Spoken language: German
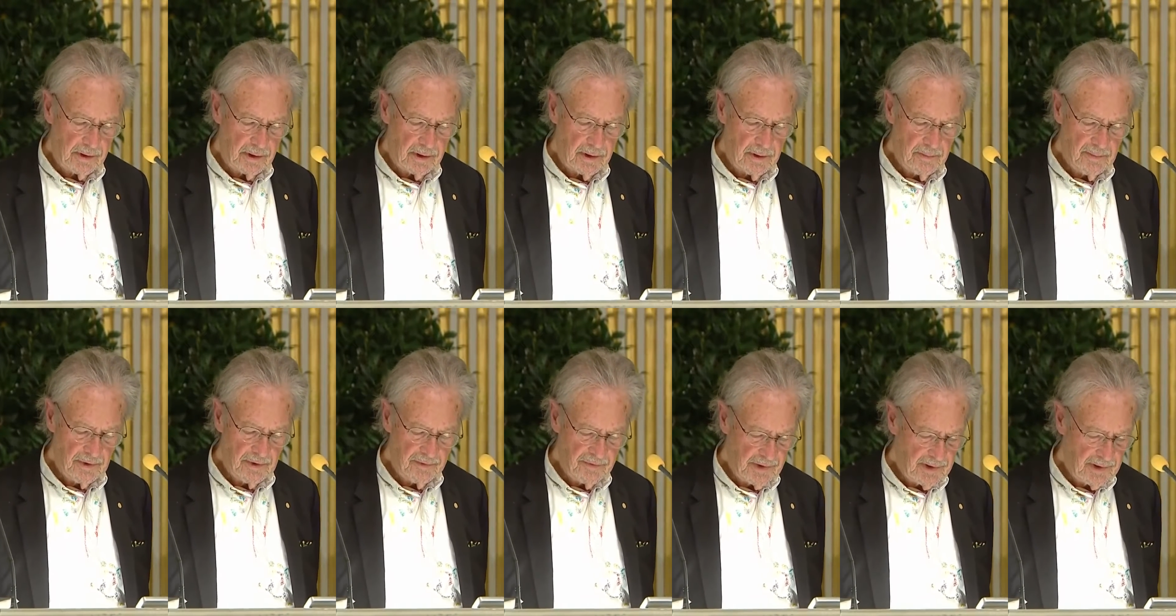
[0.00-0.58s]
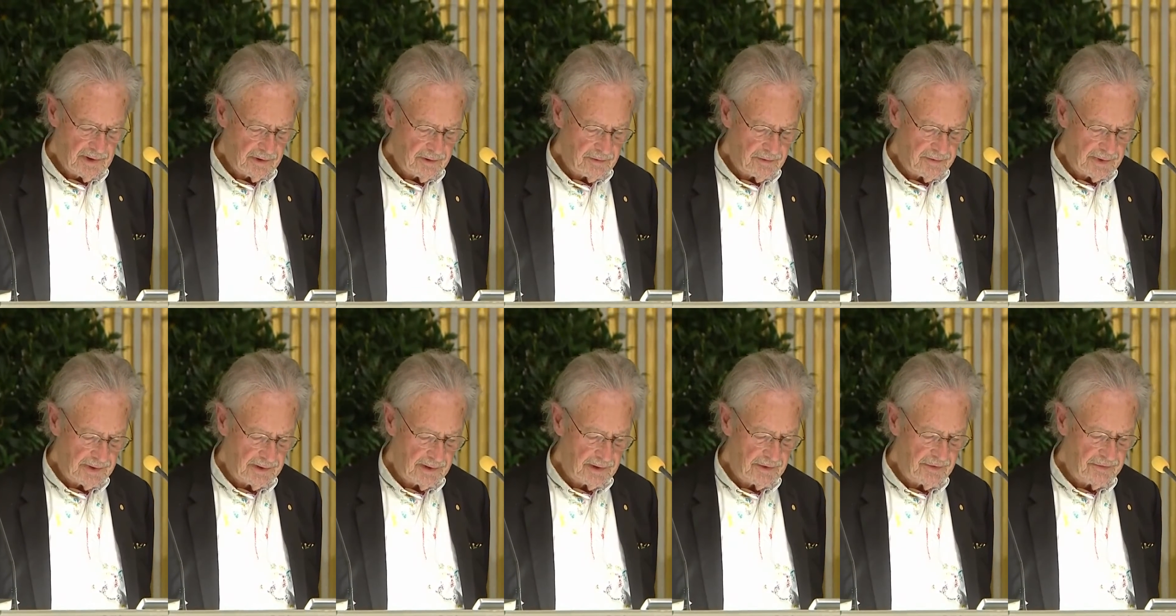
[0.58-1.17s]
immer wieder,
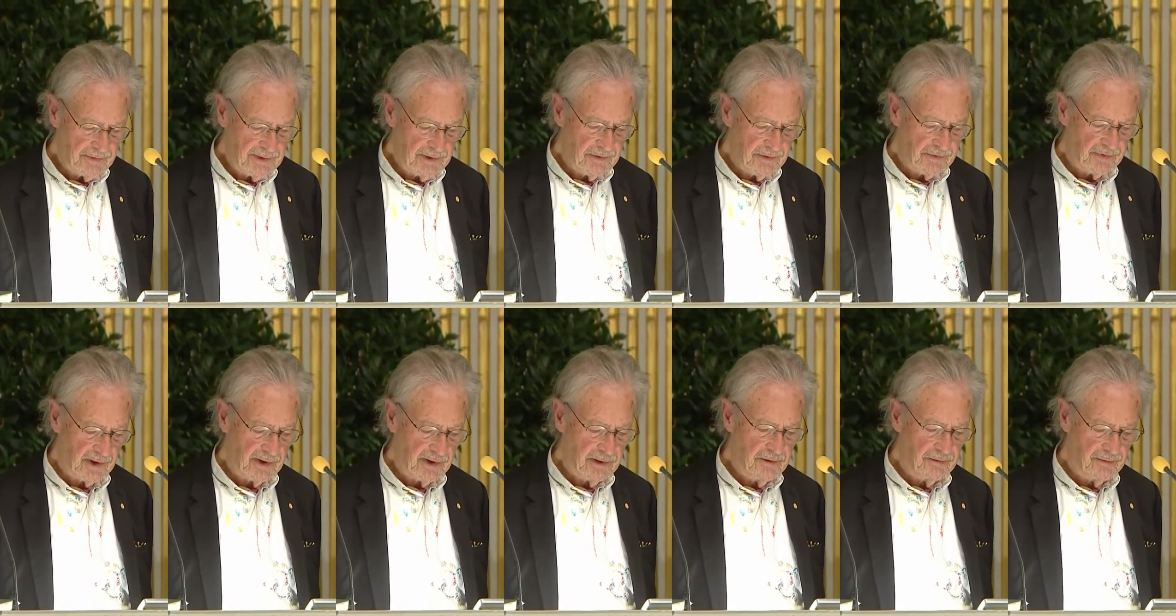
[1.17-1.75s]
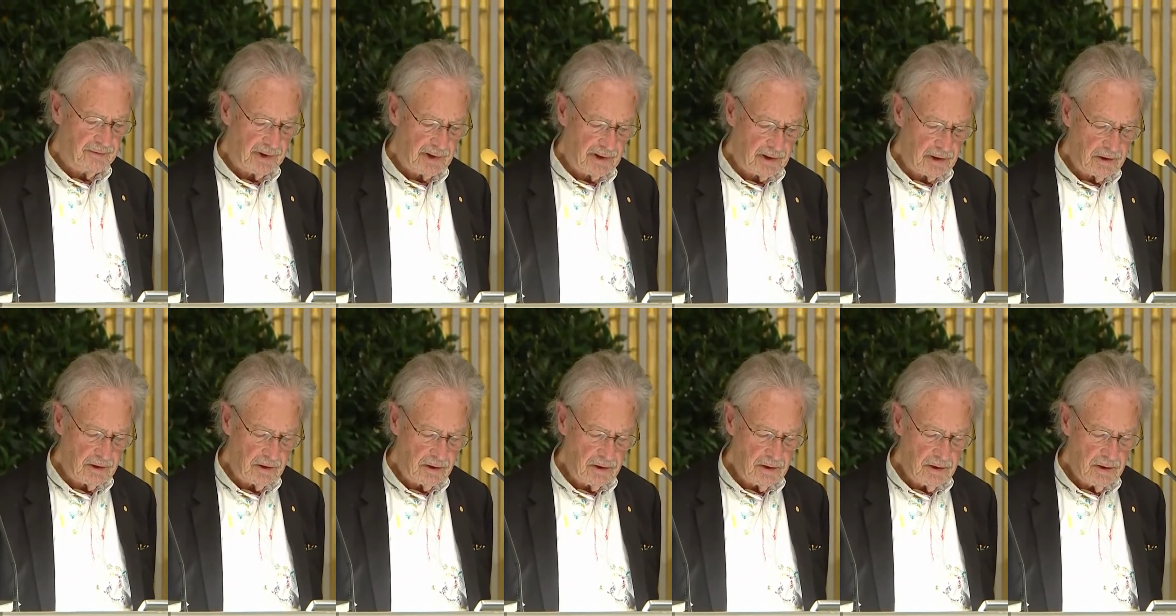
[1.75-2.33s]
wenn es die Zeit
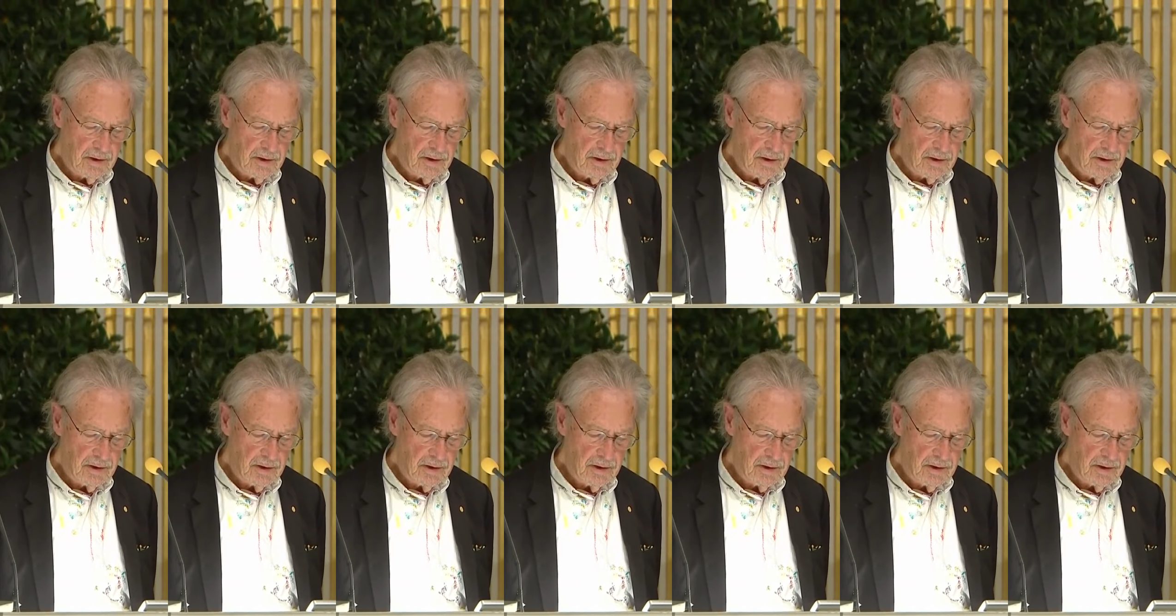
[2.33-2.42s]
war